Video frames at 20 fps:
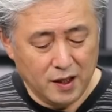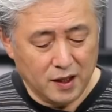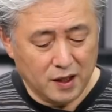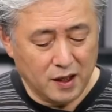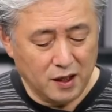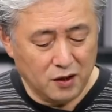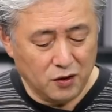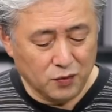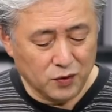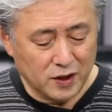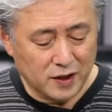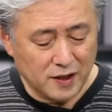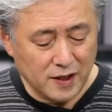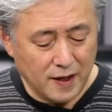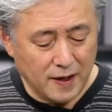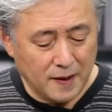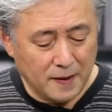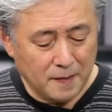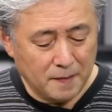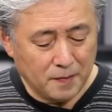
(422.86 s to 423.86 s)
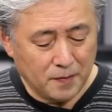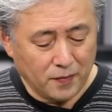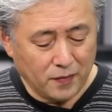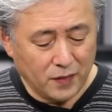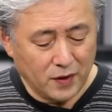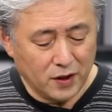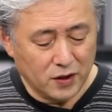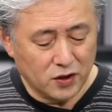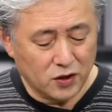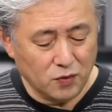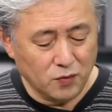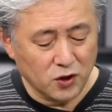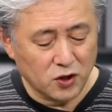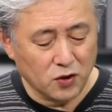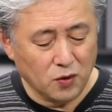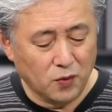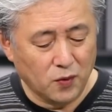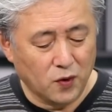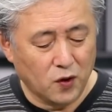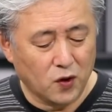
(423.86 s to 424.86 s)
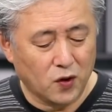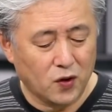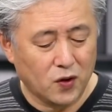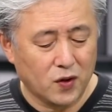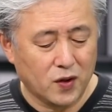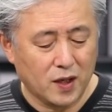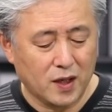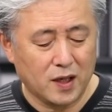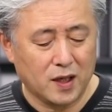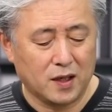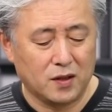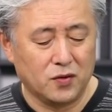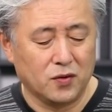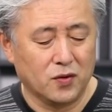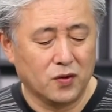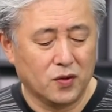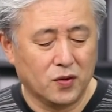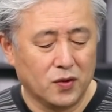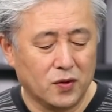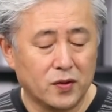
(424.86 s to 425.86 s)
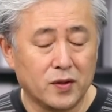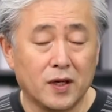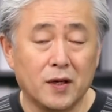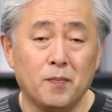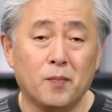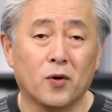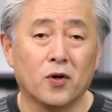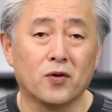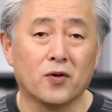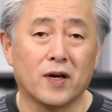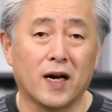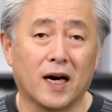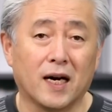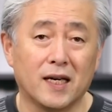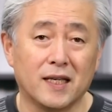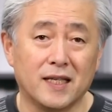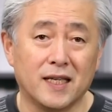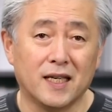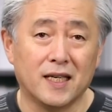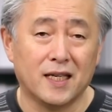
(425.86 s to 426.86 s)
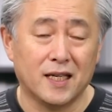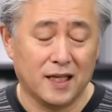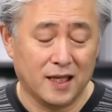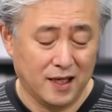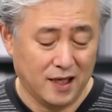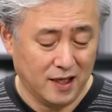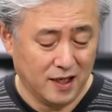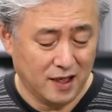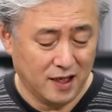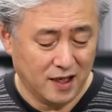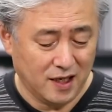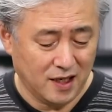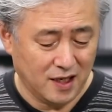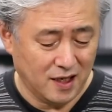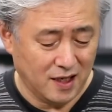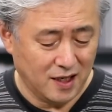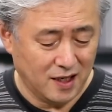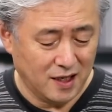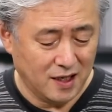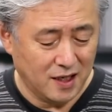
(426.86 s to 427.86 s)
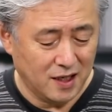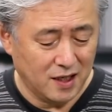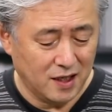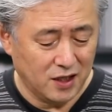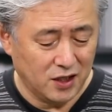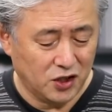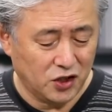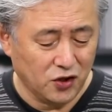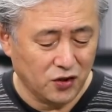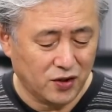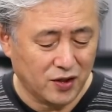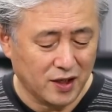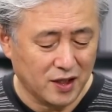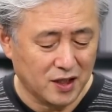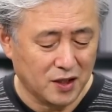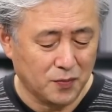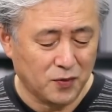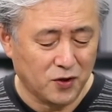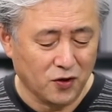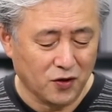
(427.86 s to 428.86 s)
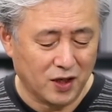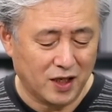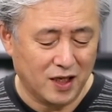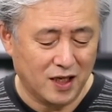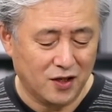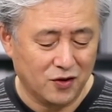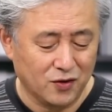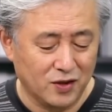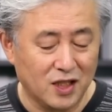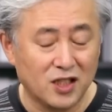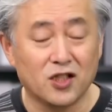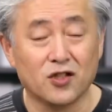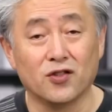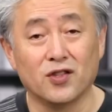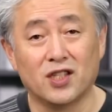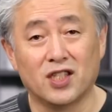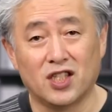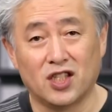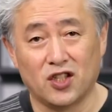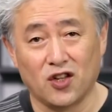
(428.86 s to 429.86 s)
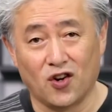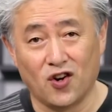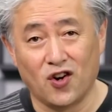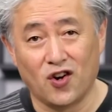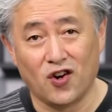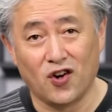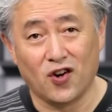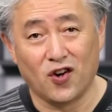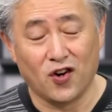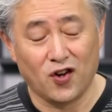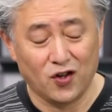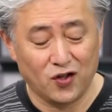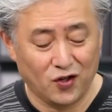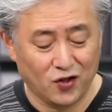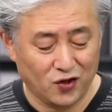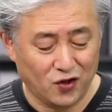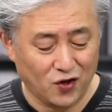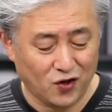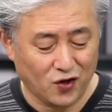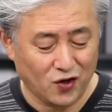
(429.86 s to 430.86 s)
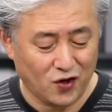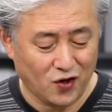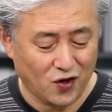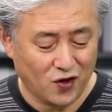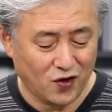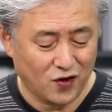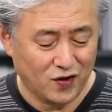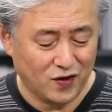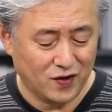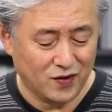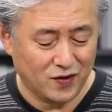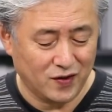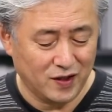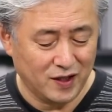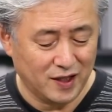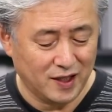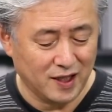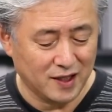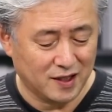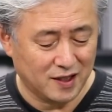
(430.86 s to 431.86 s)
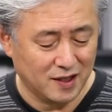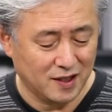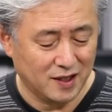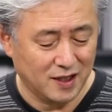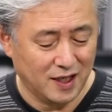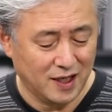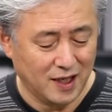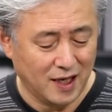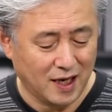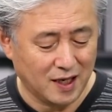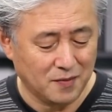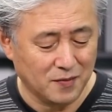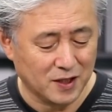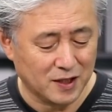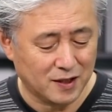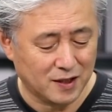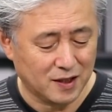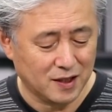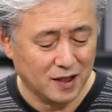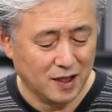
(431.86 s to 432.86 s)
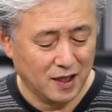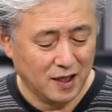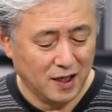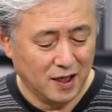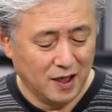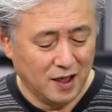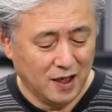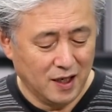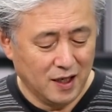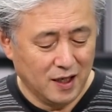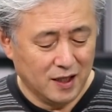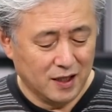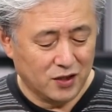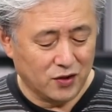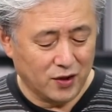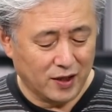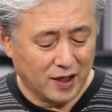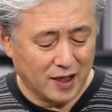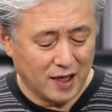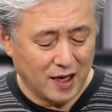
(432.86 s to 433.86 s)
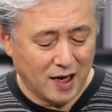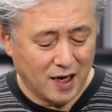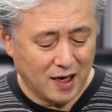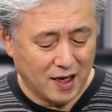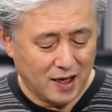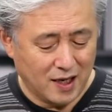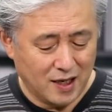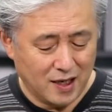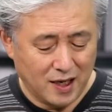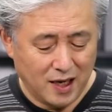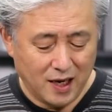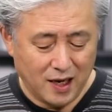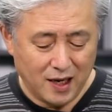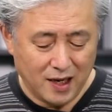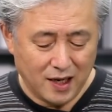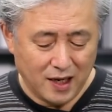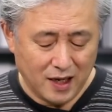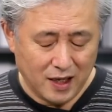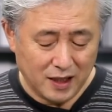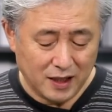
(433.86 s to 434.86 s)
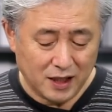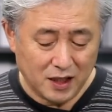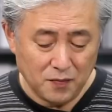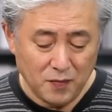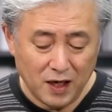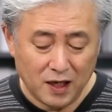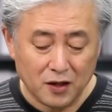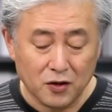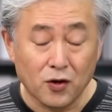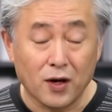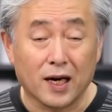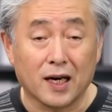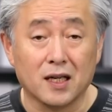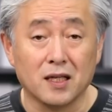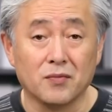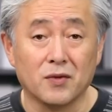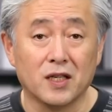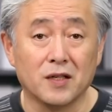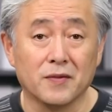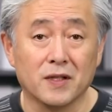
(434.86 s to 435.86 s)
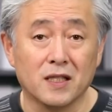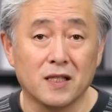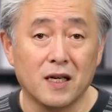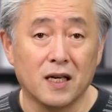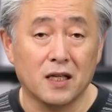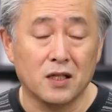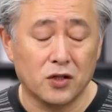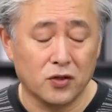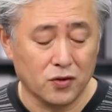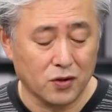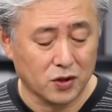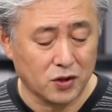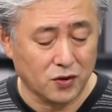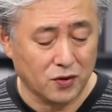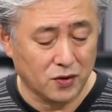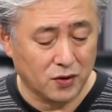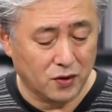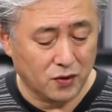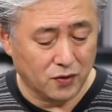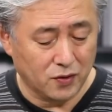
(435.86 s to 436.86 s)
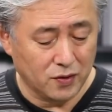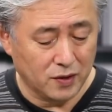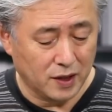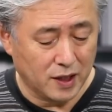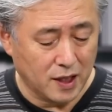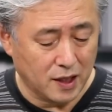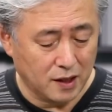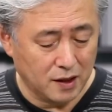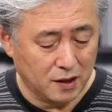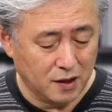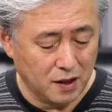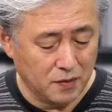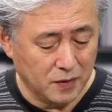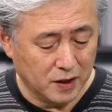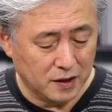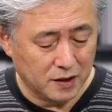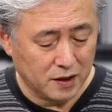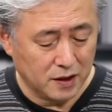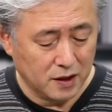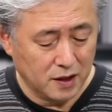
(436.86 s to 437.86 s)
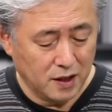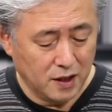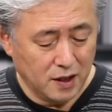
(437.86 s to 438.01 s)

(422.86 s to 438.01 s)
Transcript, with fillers: けれどもですねそもそもあの立法の中に、出エジプト記の21章のところ2節にありますそれから、新明記の中にもありますね15章のところに書かれています